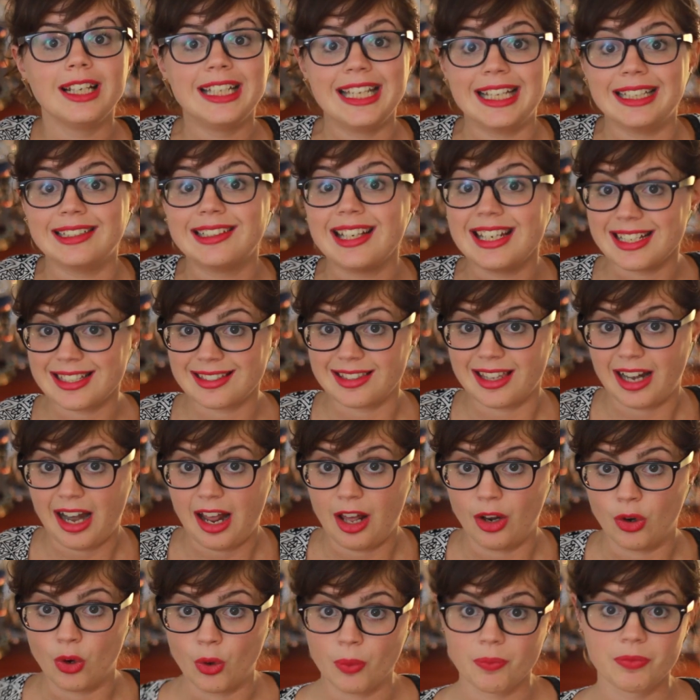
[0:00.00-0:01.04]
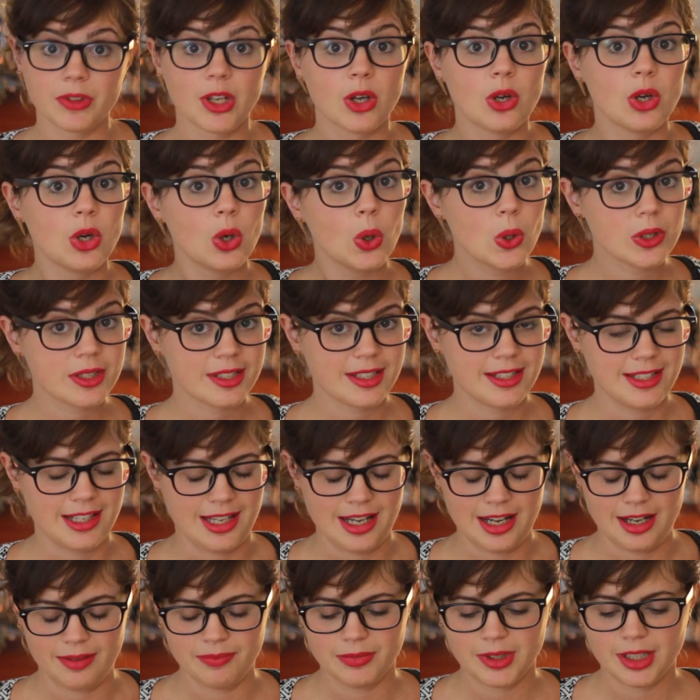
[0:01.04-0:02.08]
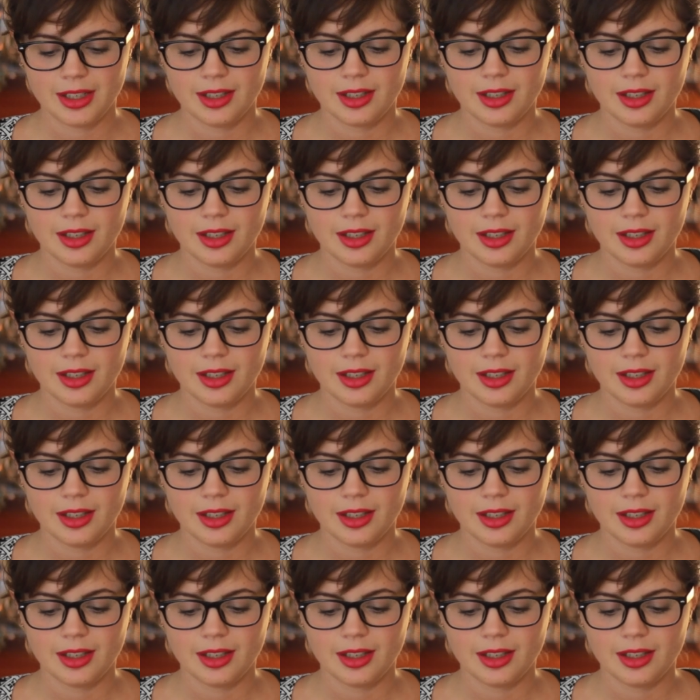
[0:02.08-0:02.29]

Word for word: niente di strano, ossia...